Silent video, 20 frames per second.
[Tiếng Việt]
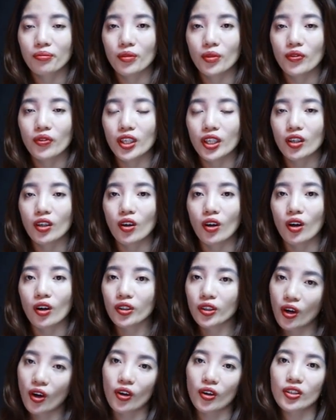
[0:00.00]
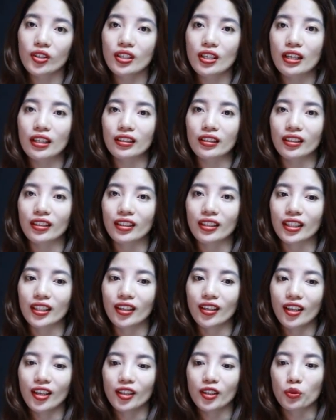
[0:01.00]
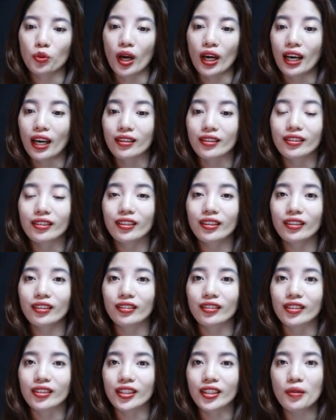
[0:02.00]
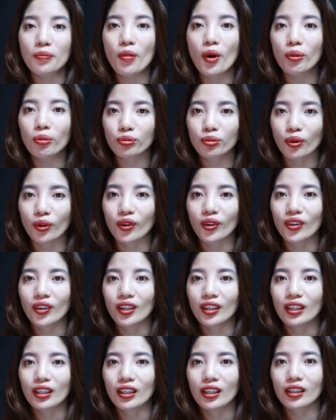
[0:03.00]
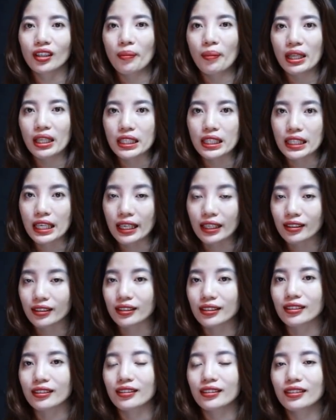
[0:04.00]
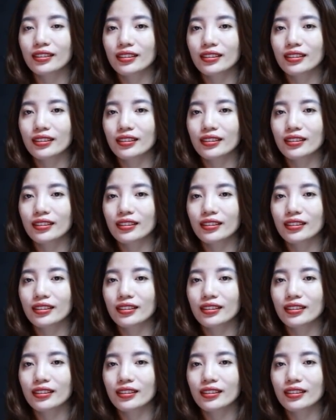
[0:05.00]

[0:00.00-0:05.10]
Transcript: Bởi vì có nói ra thì toàn là những cái lời trách móc thôi. Nên Tâm An dành